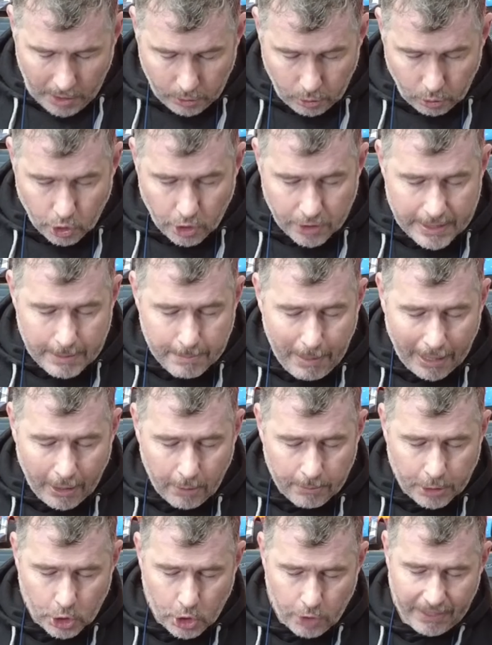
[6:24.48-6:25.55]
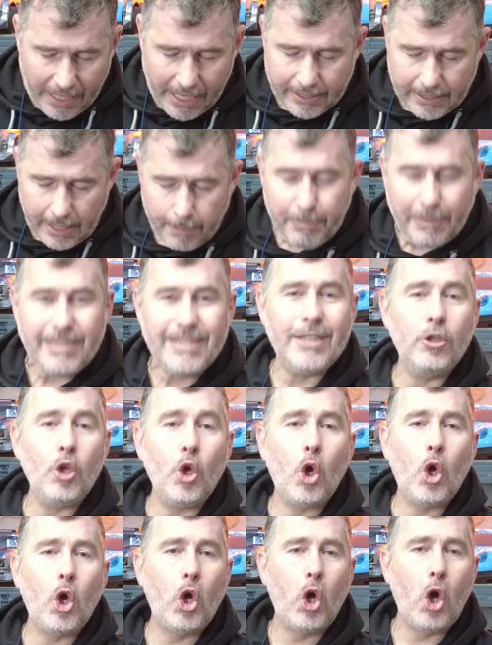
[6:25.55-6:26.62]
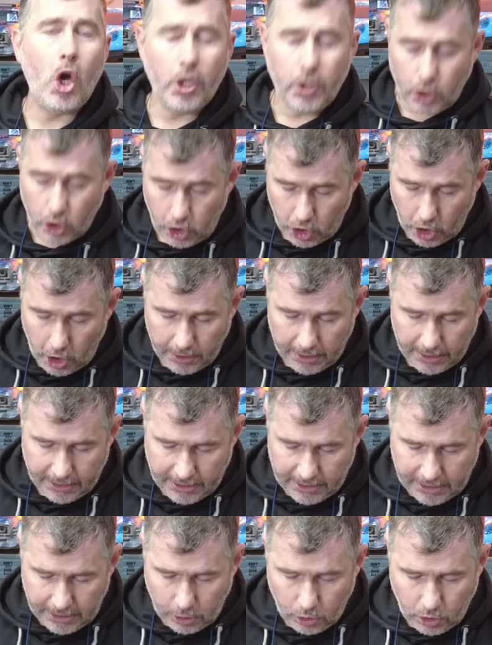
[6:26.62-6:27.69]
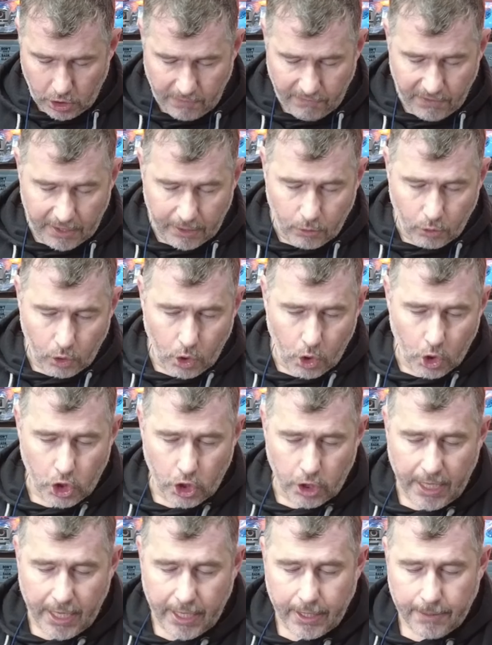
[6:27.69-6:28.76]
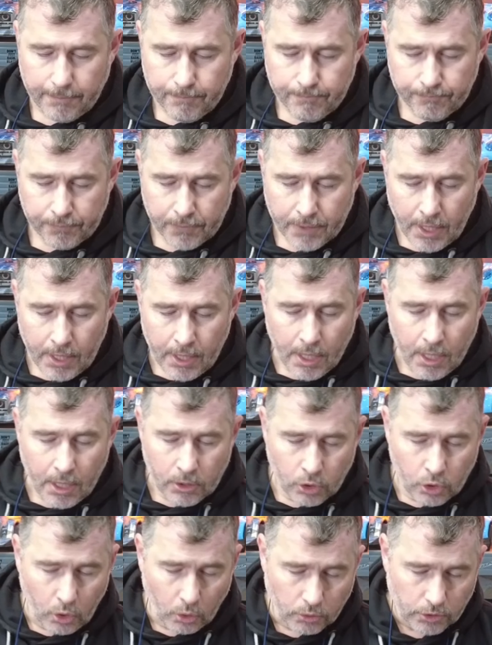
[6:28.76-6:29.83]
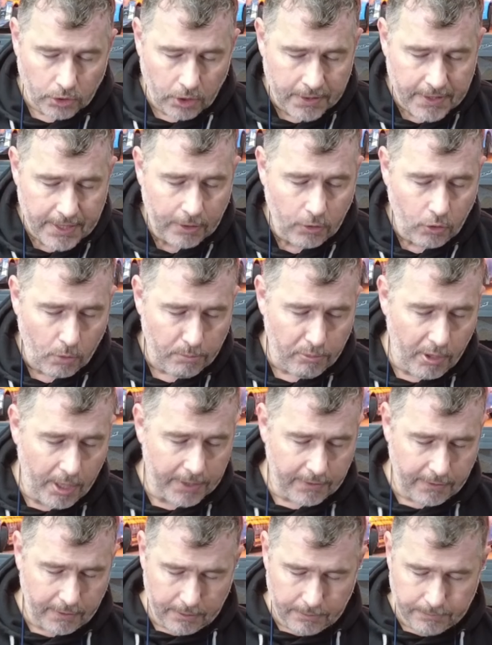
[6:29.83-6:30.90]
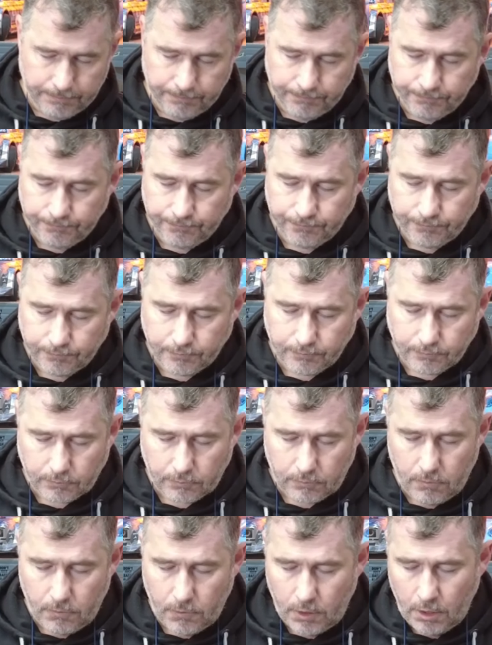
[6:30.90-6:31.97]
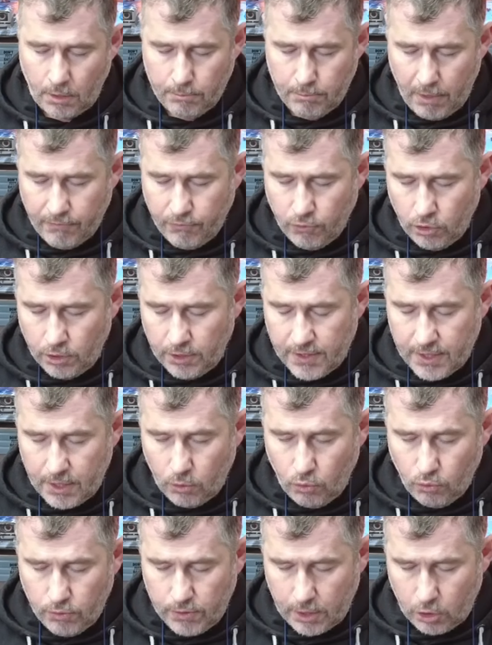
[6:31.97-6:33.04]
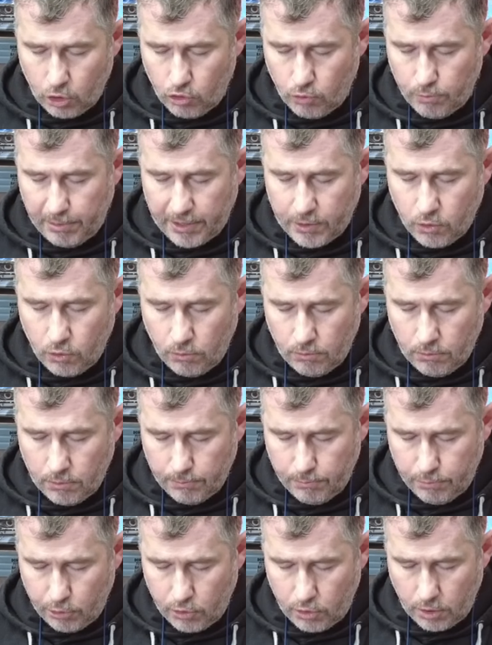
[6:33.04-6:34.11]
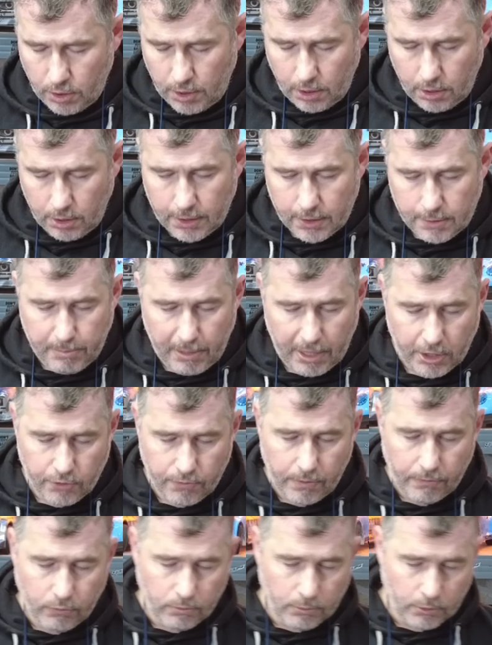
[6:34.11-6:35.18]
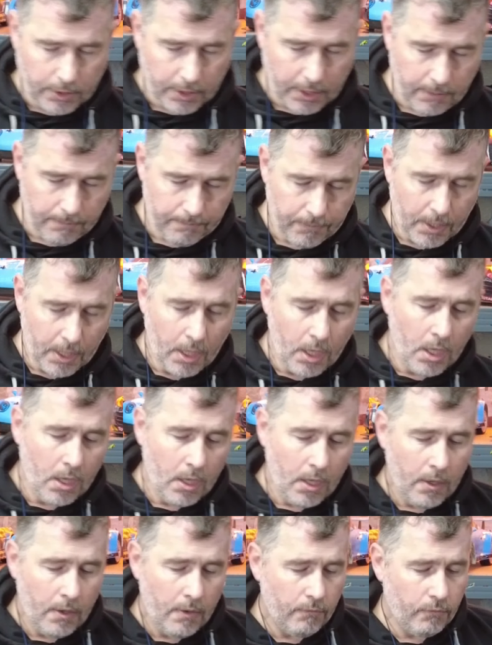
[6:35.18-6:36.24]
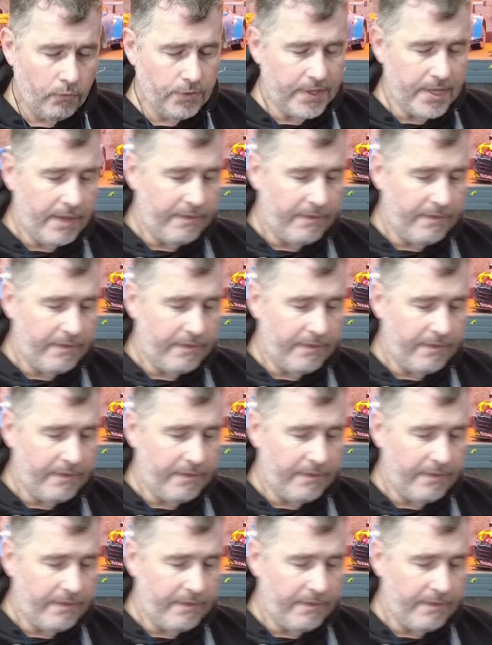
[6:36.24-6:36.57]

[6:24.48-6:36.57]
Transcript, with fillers: Donc je sais pas comment je vais rattraper cette cochonnerie que j'ai faite, cochonnerie. Donc dans cette boîte, bah, vous connaissez tous, hein, je présume. Pour ceux qui ne connaissent pas, je vais vous montrer. Vous